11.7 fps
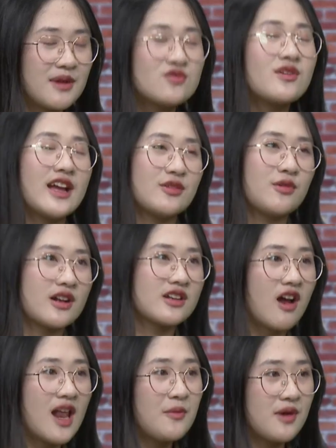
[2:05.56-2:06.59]
mặc dù nghệ thuật
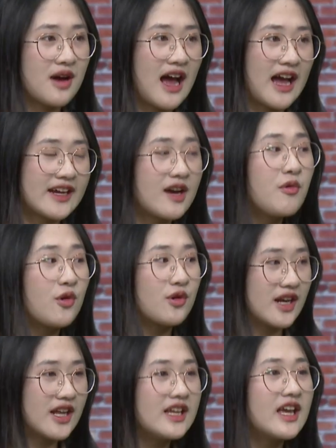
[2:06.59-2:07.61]
nó là một ngành không ổn
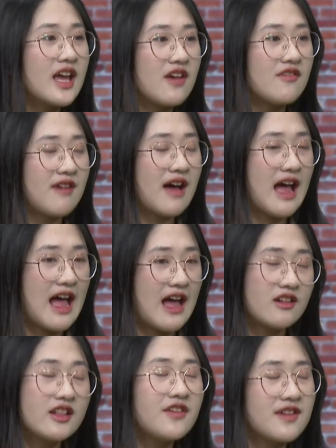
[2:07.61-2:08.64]
định
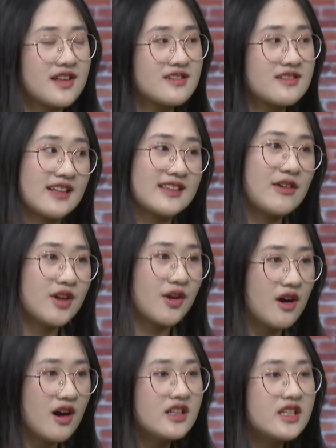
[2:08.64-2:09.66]
và thiên về sự sáng tạo
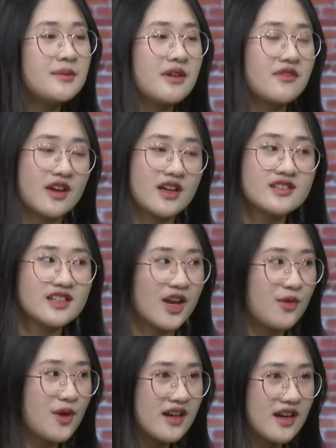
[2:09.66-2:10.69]
nhiều hơn nhưng mà với cái sự
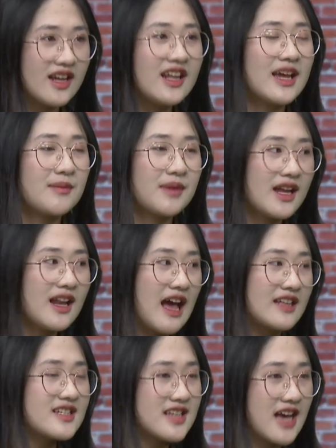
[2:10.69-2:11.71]
nhiệt huyết đấy thì em nghĩ
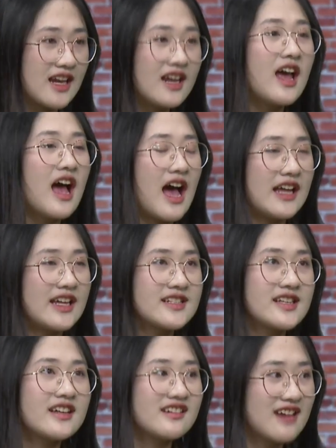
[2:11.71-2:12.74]
là chắc chắn anh
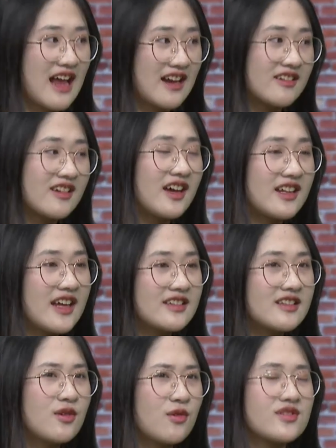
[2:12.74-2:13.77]
sẽ đạt được những cái thành tựu